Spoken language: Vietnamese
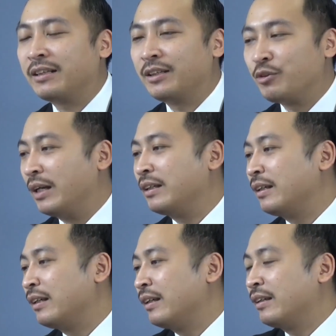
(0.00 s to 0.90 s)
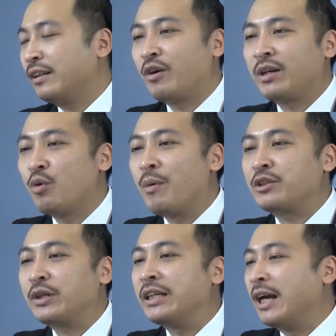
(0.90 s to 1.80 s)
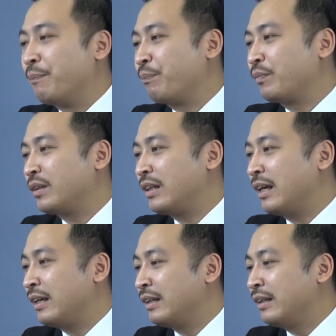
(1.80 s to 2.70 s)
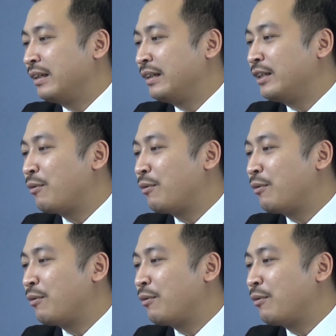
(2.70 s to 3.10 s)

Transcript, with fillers: lợi nhuận thì gọi là mua bán doanh nghiệp đấy ạ nhiều